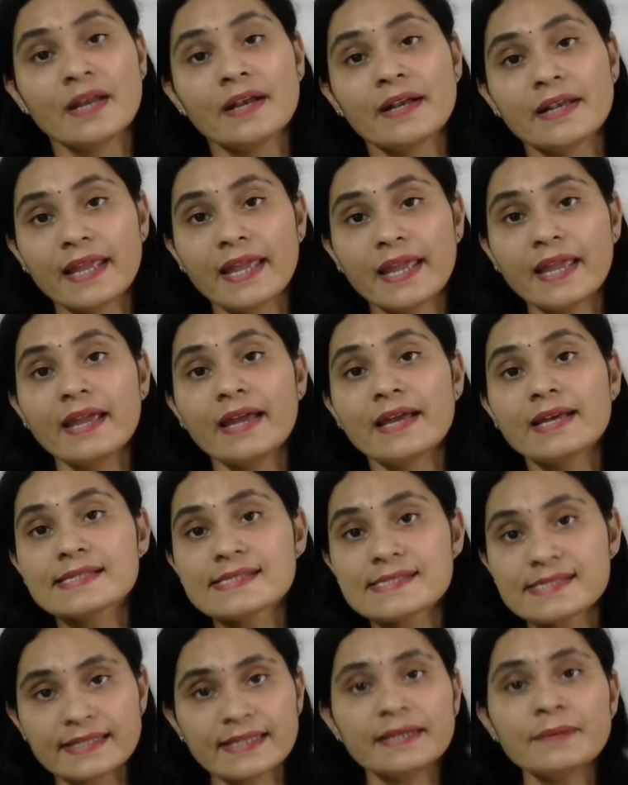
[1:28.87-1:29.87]
ठीक है
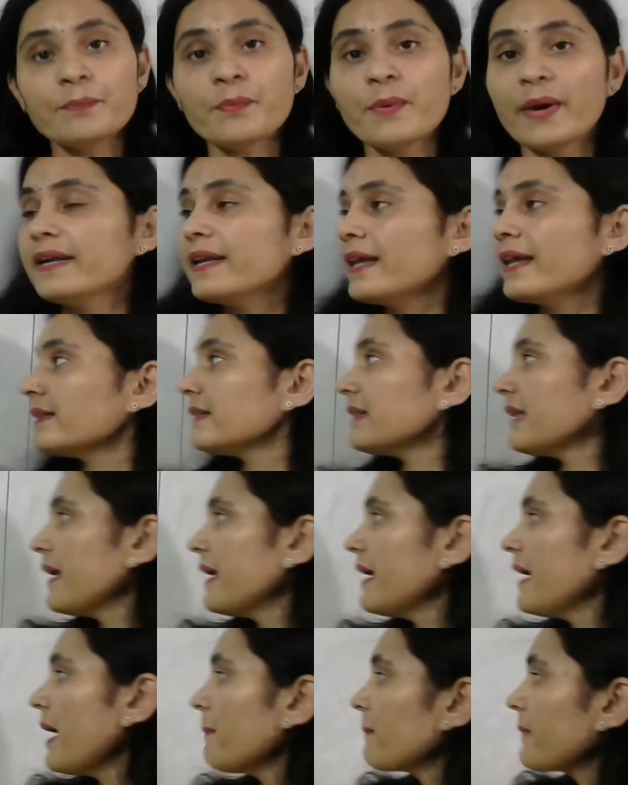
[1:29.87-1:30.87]
सेकेंड पॉइंट आता है
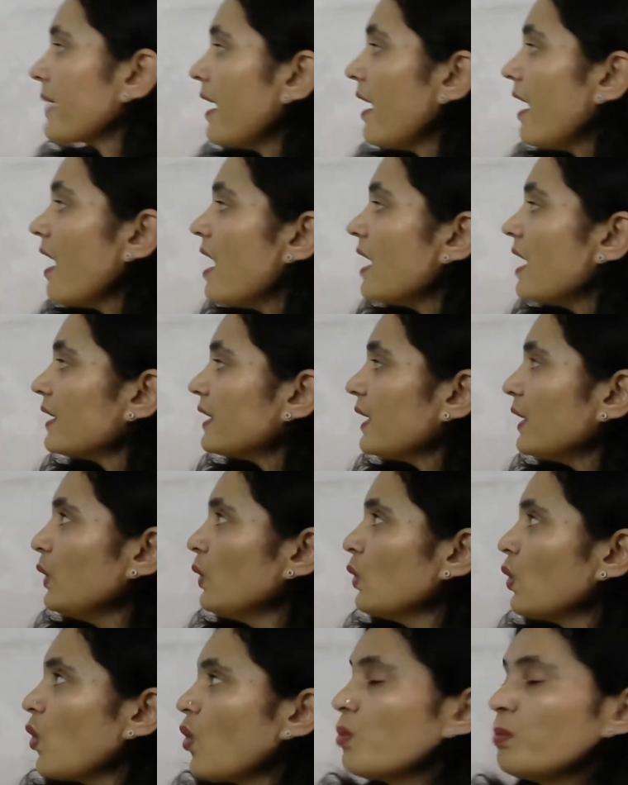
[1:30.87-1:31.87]
आपका कि
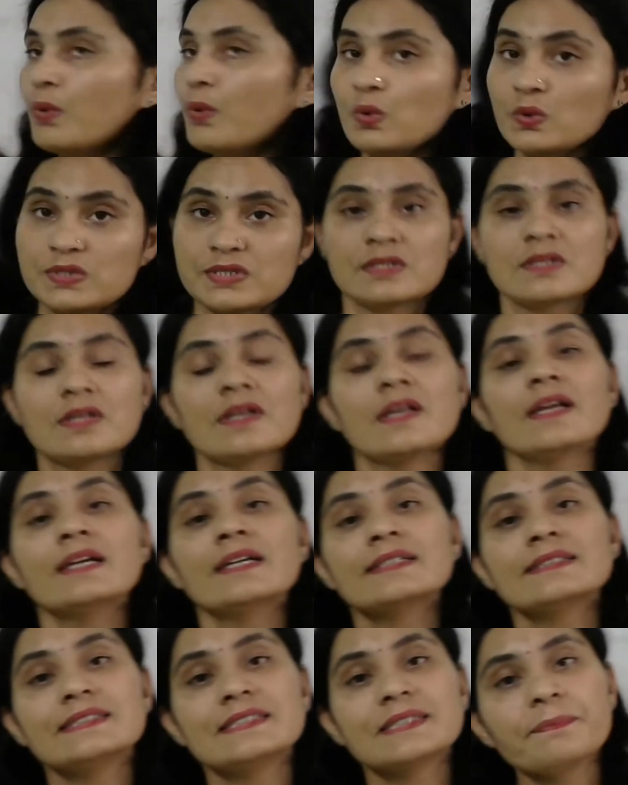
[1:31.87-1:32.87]
नो बोस
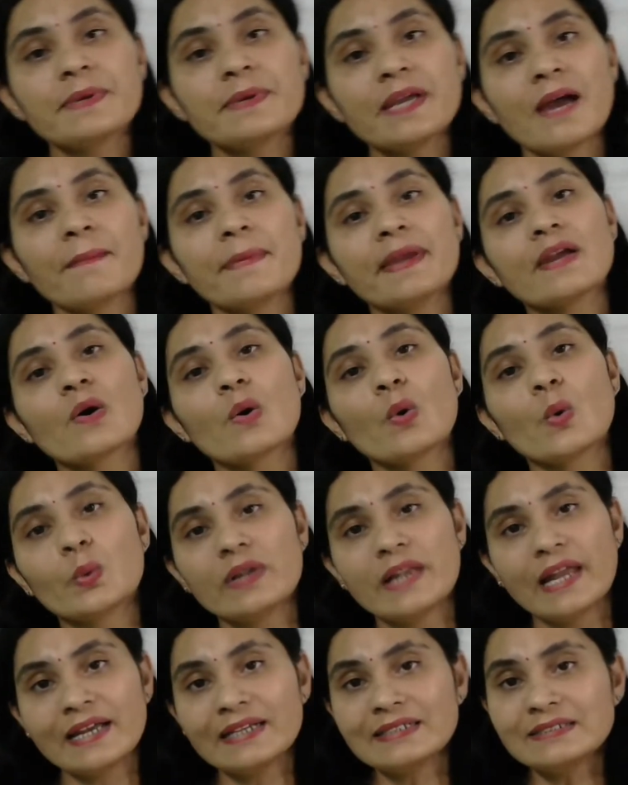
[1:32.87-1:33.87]
जब भी हम एक
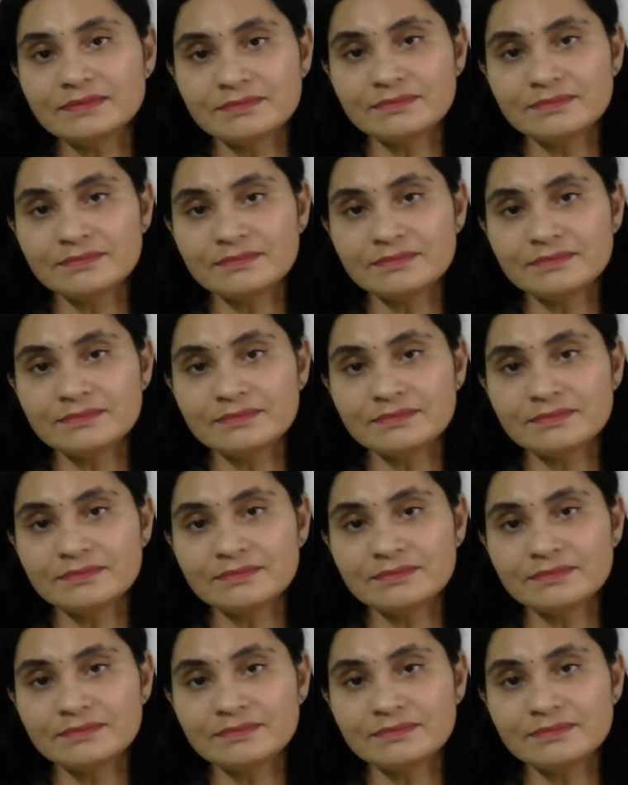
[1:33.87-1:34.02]
ऑनलाइन